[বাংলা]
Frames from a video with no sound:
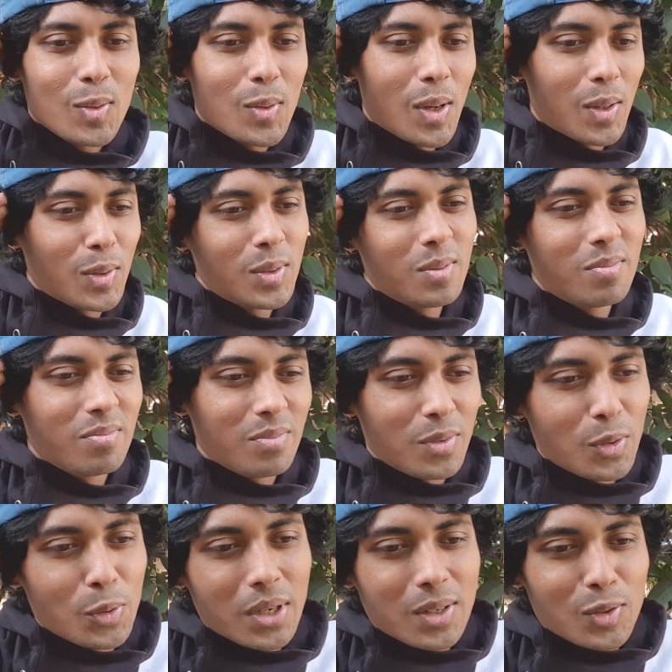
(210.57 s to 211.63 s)
তো এখন
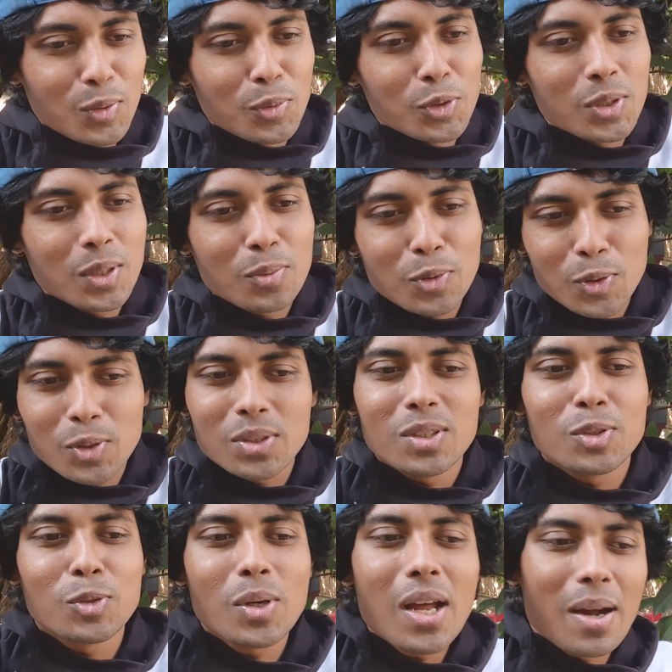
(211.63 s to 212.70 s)
ওকে একটু বুঝিয়ে বললো যে
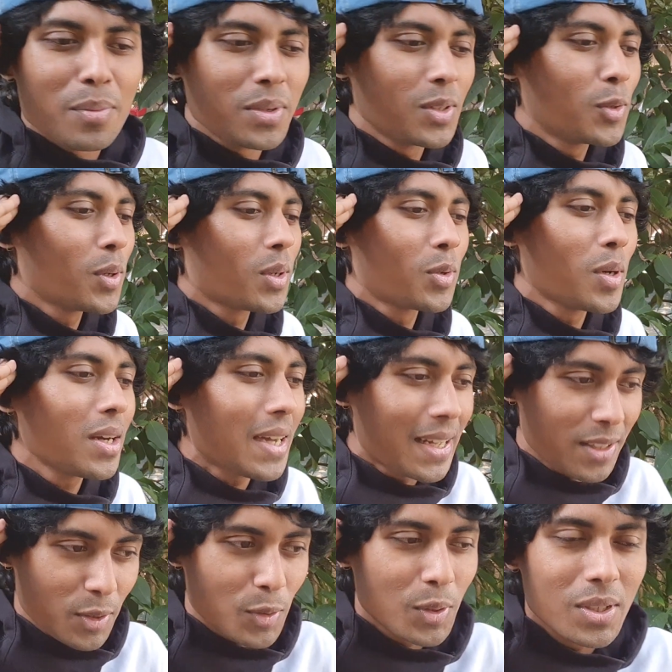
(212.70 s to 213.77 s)
শোনা আমি তো এখন আর
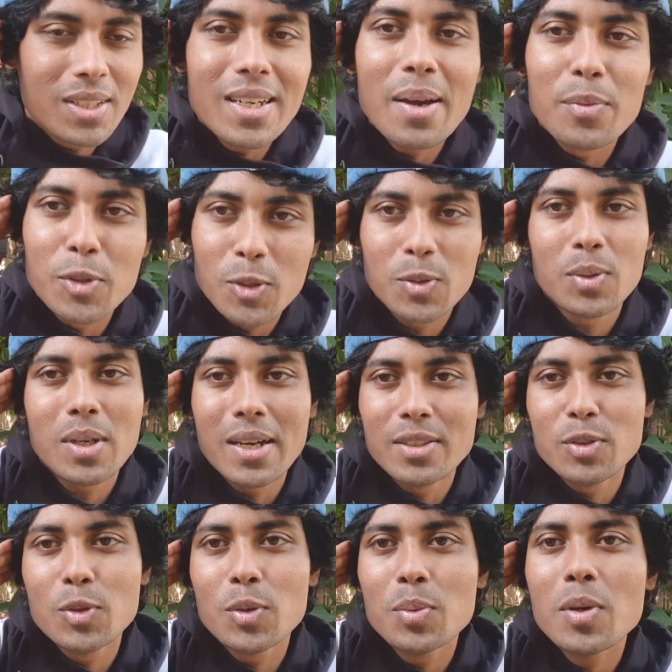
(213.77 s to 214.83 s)
কাজ করছি না আমি তখন কাজ
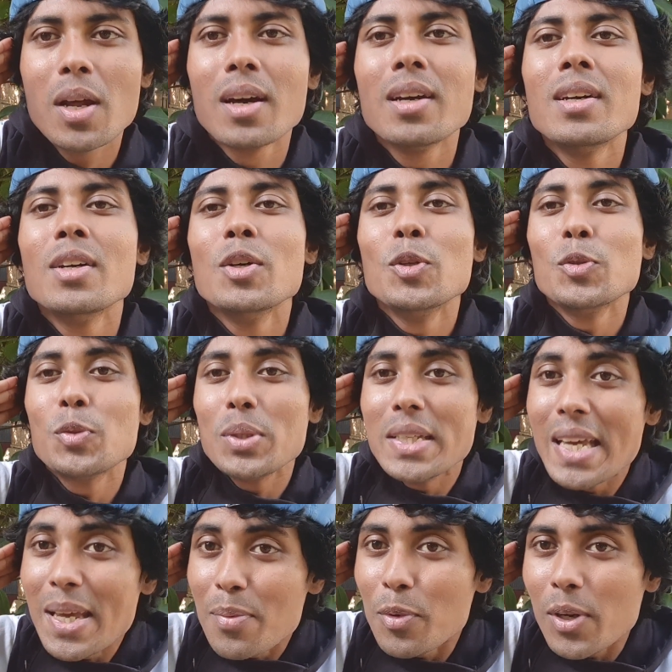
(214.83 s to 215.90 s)
করব না তো
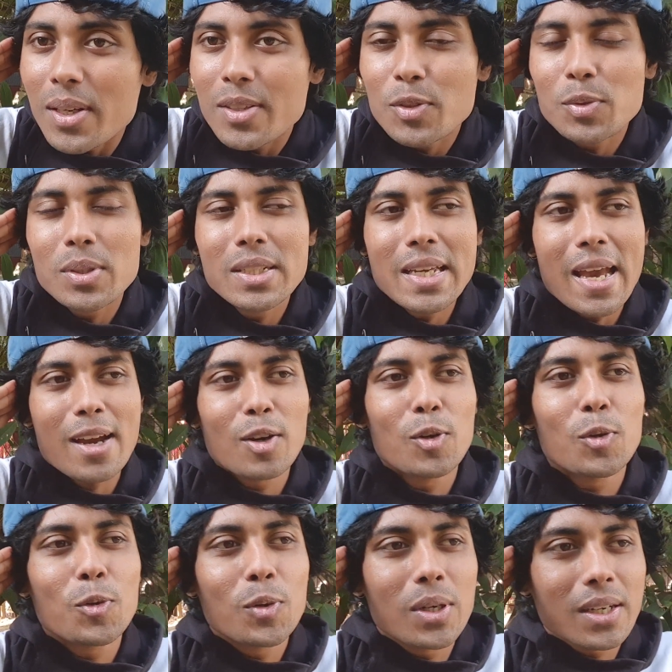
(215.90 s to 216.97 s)
এই বলে কিন্তু তিনি এক
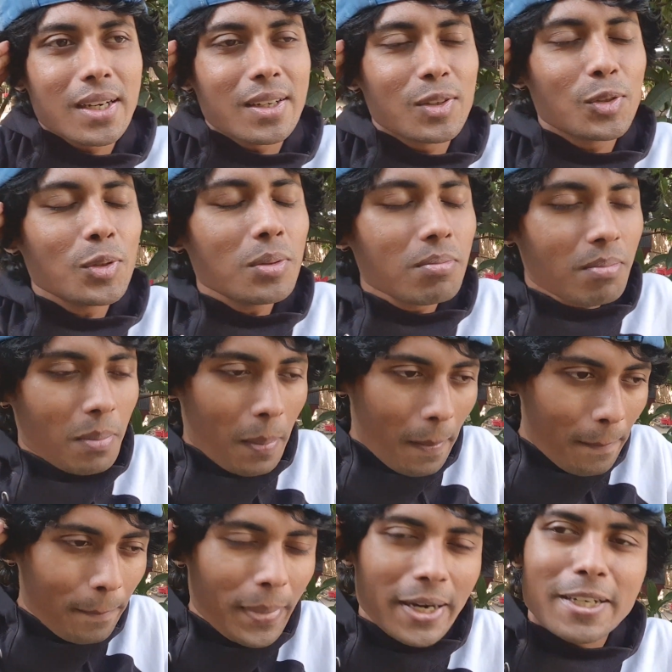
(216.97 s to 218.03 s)
লক্ষ টাকা কিন্তু
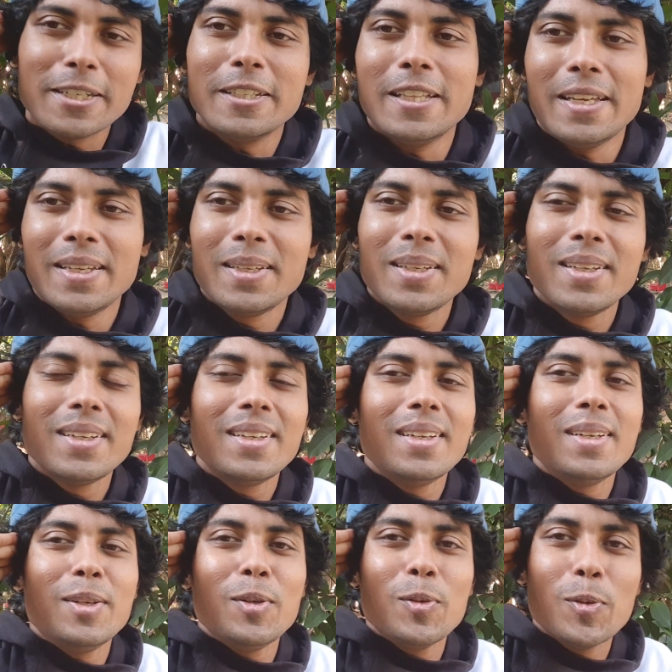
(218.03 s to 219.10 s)
পাঠিয়ে দেয়
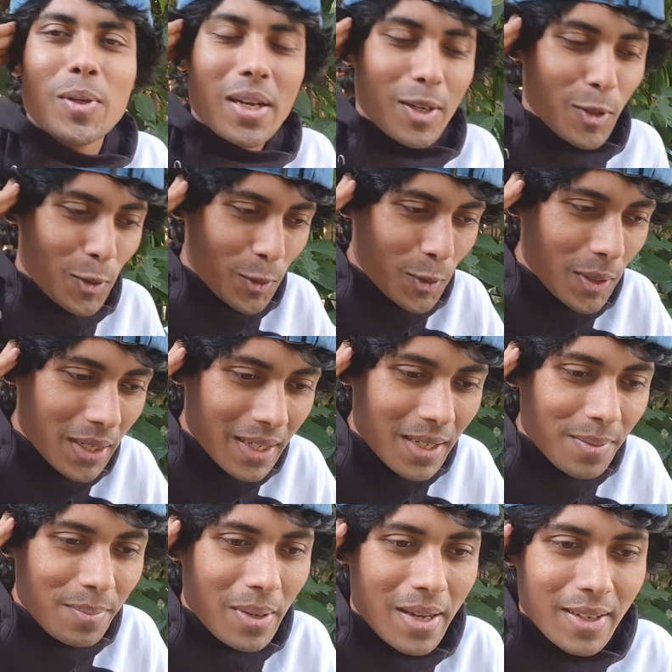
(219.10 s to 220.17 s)
ওই এক লক্ষ টাকা
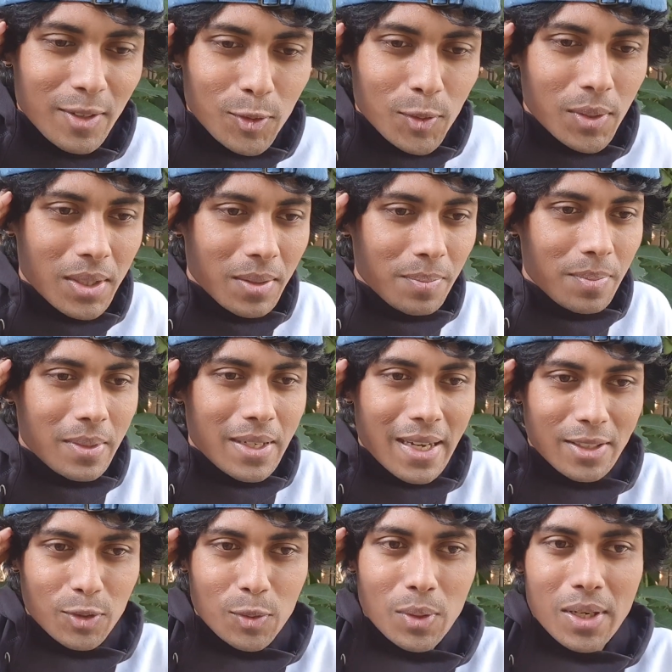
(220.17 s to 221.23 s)
আর কিন্তু তিনি
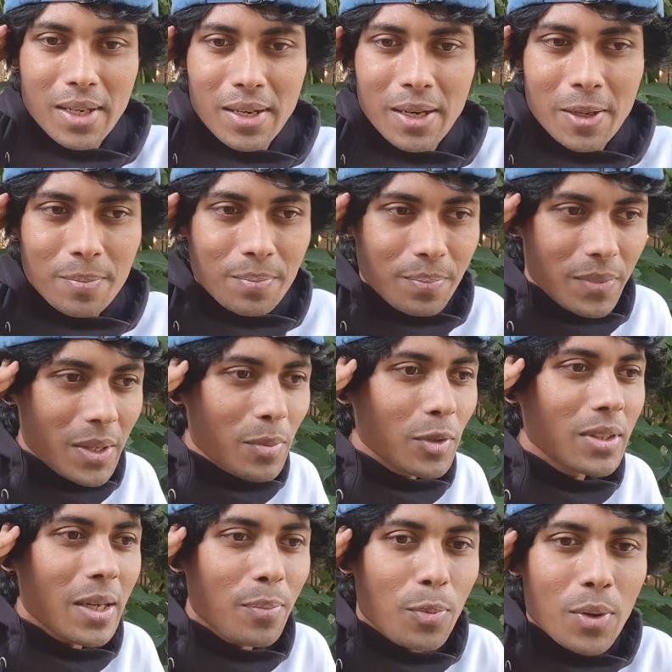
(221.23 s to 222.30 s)
কাজ করলেন না এবং
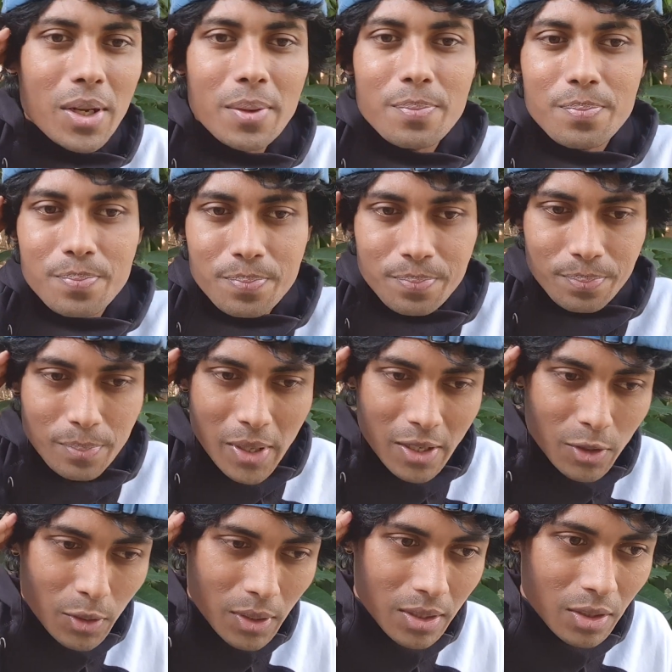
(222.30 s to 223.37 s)
তারপরে
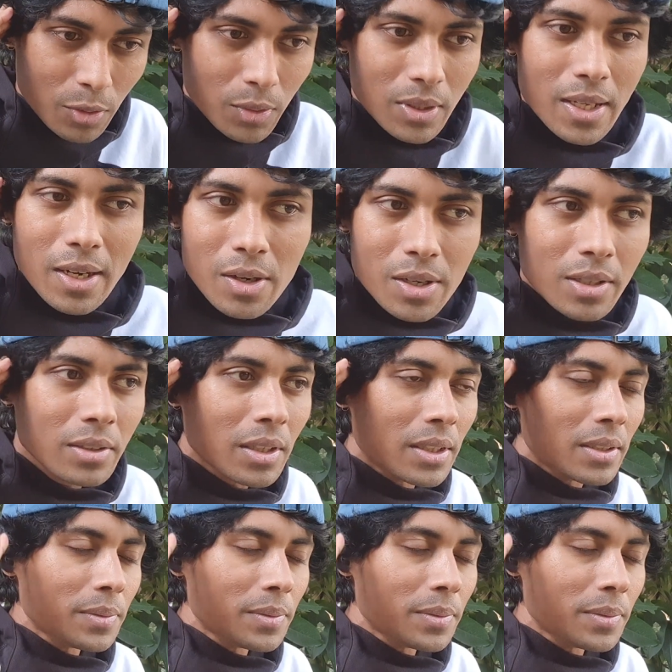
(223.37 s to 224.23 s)
মানুষ সঙ্গে যখন দেখা হয়